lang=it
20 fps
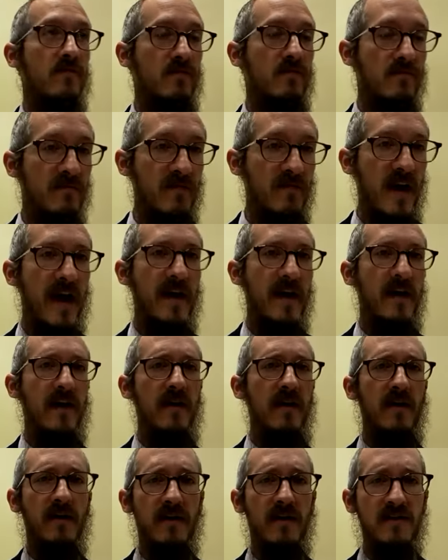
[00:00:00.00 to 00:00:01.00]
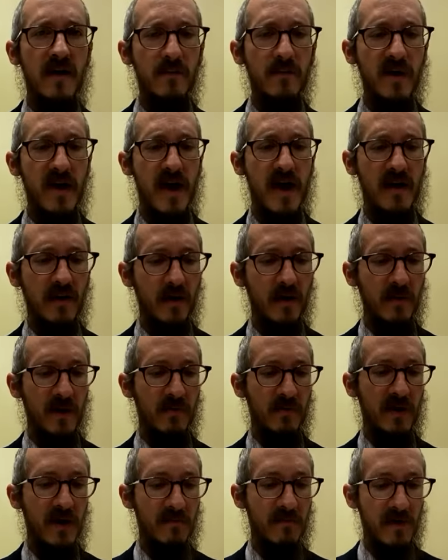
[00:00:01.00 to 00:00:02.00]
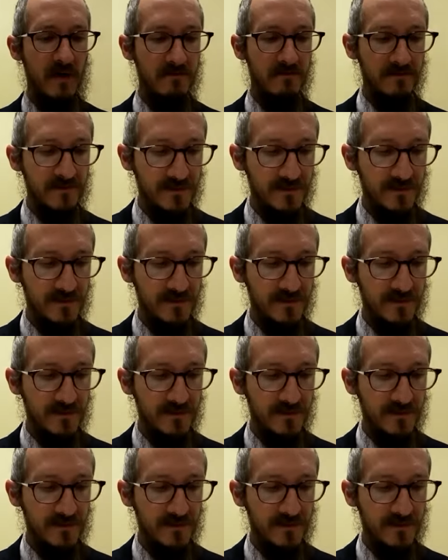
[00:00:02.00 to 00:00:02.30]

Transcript: viene esaminata per prima.